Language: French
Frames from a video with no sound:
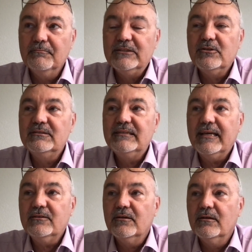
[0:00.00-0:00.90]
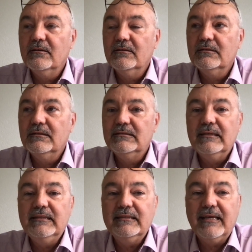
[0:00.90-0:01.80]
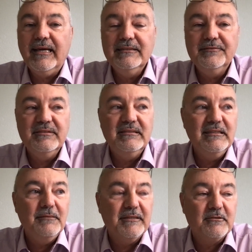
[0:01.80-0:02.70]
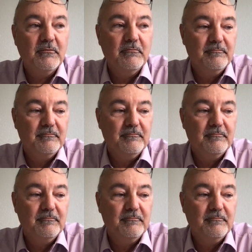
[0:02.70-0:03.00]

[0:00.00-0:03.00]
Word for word: Mais je sais que c'était très difficile parce que